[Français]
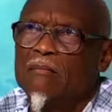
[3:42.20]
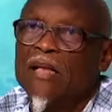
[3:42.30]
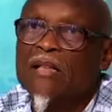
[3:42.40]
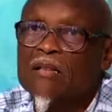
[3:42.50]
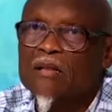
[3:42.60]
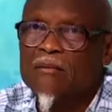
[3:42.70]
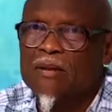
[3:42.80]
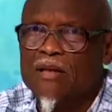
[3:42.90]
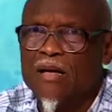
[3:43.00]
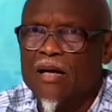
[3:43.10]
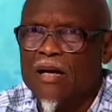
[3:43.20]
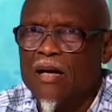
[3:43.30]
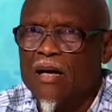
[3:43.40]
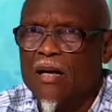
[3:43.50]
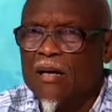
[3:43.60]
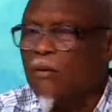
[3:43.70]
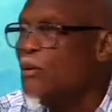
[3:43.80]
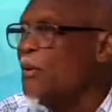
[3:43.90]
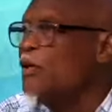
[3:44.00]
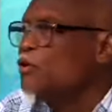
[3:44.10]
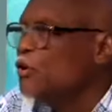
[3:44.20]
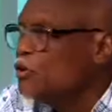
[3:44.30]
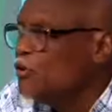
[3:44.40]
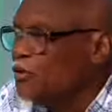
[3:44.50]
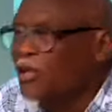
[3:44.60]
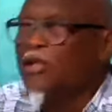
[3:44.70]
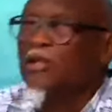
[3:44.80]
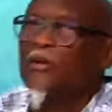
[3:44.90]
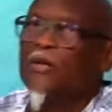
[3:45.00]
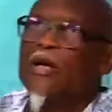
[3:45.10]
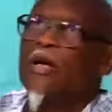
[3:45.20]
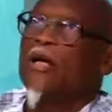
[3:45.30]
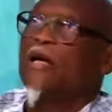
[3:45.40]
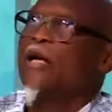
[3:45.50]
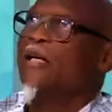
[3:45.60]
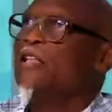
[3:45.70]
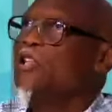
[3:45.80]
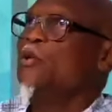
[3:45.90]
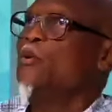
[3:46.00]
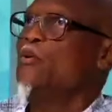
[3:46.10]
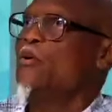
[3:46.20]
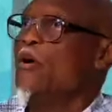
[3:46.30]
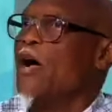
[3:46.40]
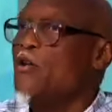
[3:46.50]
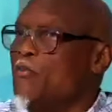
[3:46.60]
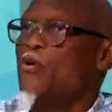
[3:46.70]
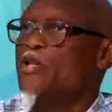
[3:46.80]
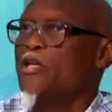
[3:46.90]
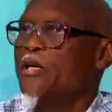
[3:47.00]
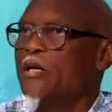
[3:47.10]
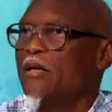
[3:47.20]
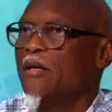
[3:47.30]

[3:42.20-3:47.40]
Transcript: mettre ensemble. C'est pas moi qu'il faut le dire, c'est elle. Oui, oui, non, ce que je veux dire, c'est que la région a une politique.